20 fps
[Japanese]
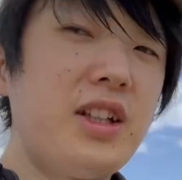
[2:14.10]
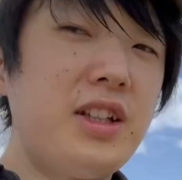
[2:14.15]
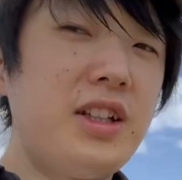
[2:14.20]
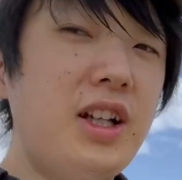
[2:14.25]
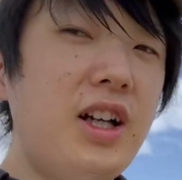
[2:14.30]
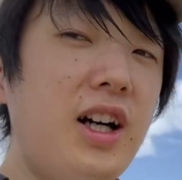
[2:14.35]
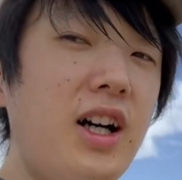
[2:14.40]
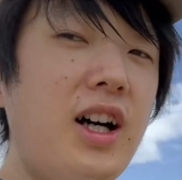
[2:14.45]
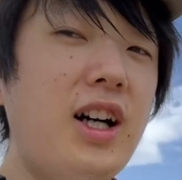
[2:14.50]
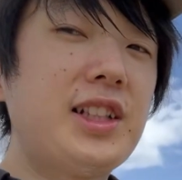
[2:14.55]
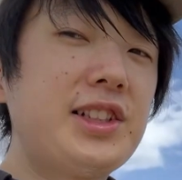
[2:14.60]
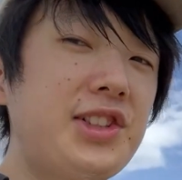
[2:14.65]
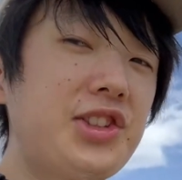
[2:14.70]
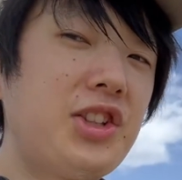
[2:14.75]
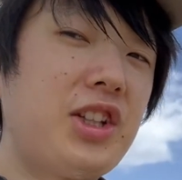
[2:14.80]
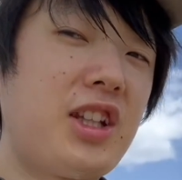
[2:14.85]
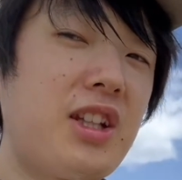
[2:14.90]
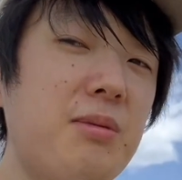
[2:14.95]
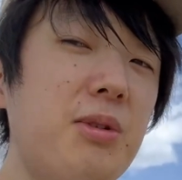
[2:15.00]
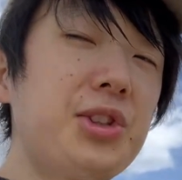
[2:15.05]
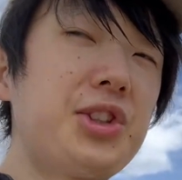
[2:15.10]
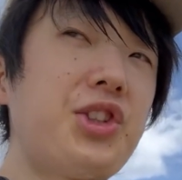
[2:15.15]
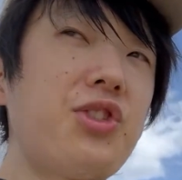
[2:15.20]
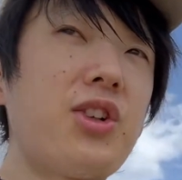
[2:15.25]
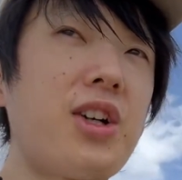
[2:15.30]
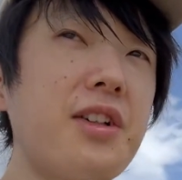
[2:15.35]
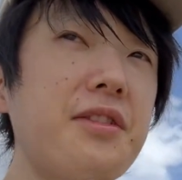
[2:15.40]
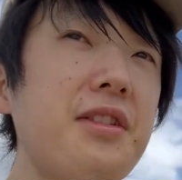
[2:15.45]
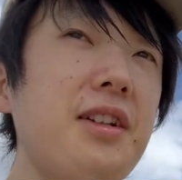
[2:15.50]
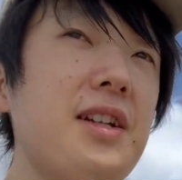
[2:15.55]
いや足湯気持ち
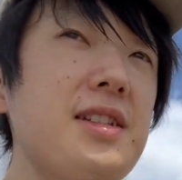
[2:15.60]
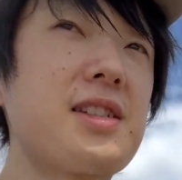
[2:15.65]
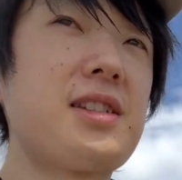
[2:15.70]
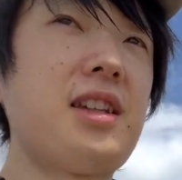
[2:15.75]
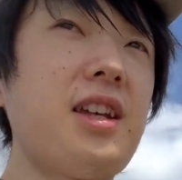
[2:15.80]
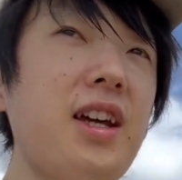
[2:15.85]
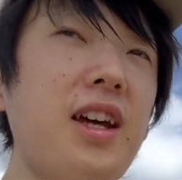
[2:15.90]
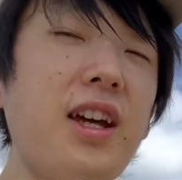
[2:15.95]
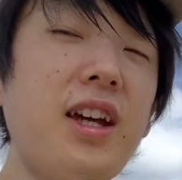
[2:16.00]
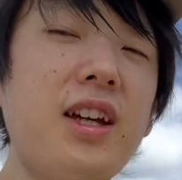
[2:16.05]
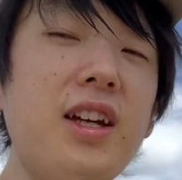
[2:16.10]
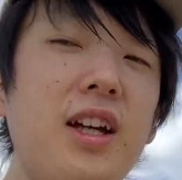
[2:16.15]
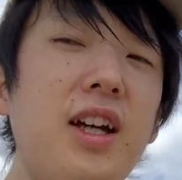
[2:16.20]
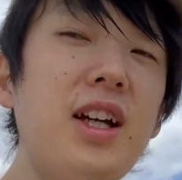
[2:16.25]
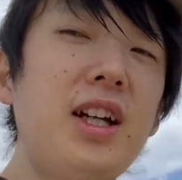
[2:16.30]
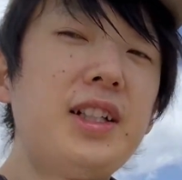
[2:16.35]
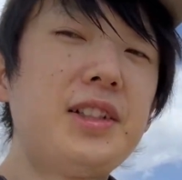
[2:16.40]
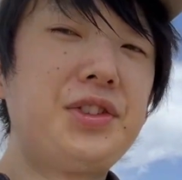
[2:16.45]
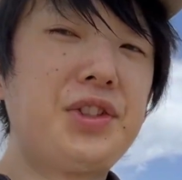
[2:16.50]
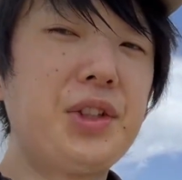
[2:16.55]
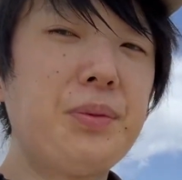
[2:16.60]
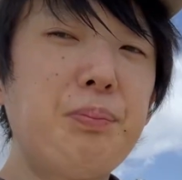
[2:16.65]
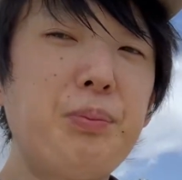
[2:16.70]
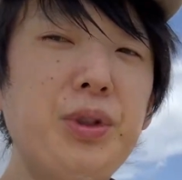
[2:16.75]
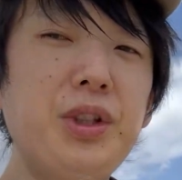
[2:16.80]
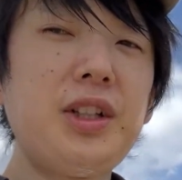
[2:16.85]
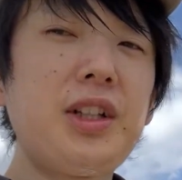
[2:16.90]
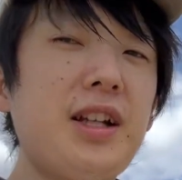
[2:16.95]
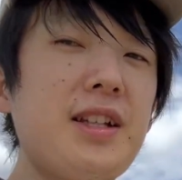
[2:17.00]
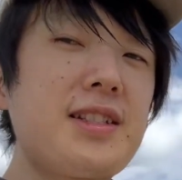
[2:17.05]
よかったですね10
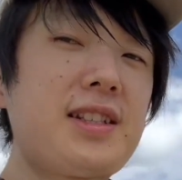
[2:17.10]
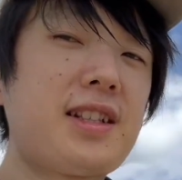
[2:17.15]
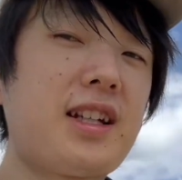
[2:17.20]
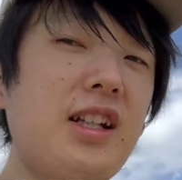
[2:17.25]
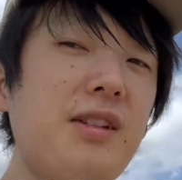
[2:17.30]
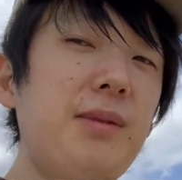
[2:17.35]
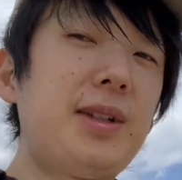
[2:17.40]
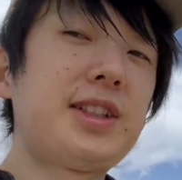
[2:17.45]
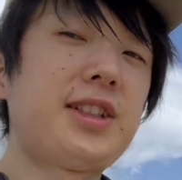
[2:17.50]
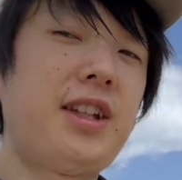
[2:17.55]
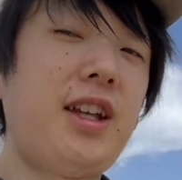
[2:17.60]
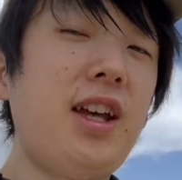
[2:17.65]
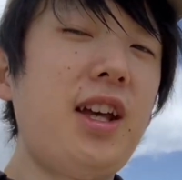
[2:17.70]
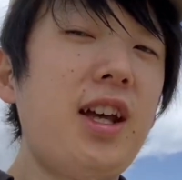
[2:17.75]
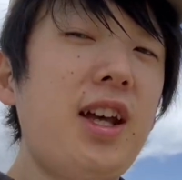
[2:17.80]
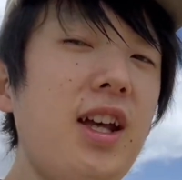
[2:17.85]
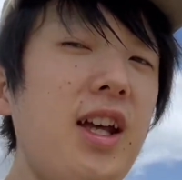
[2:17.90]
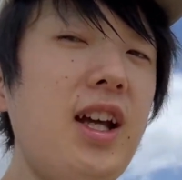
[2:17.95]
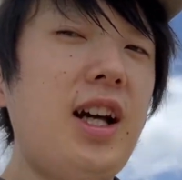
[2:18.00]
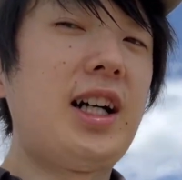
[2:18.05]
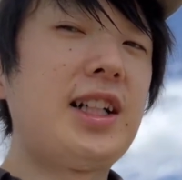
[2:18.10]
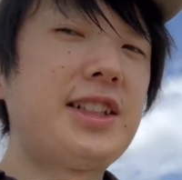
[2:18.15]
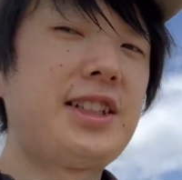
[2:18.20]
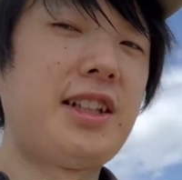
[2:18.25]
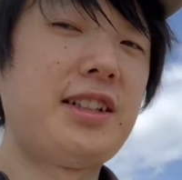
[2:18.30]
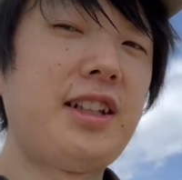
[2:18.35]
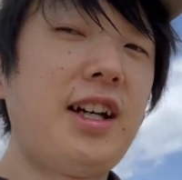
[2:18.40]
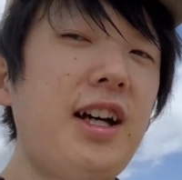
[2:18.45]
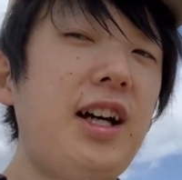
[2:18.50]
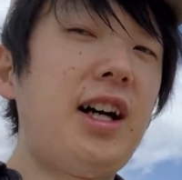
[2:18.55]
分間で浸かりまして足
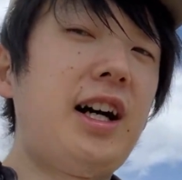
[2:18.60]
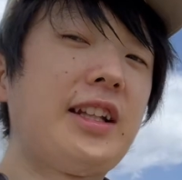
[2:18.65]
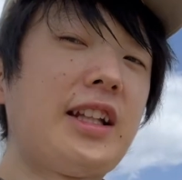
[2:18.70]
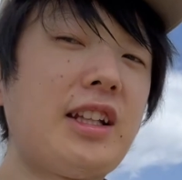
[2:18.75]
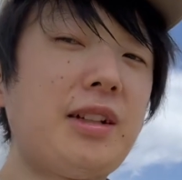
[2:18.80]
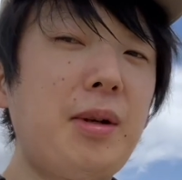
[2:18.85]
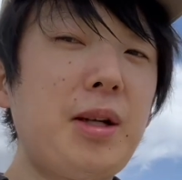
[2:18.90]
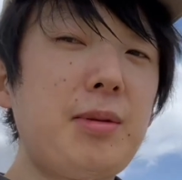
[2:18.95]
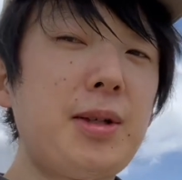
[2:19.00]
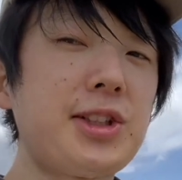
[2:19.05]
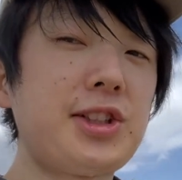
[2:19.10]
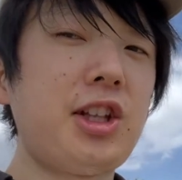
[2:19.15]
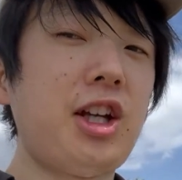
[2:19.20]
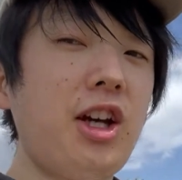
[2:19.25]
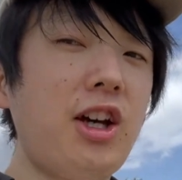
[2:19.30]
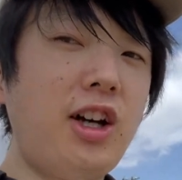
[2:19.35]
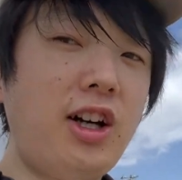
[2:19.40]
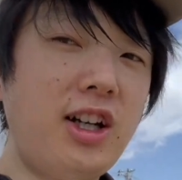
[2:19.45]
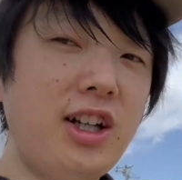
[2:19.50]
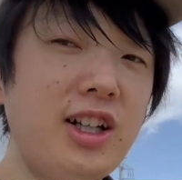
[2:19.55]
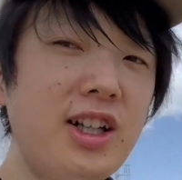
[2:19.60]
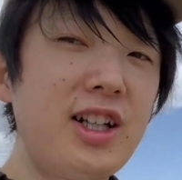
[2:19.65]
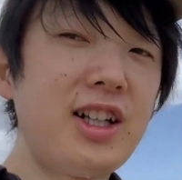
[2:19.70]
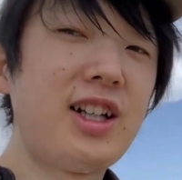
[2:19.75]
がね温まりましたよ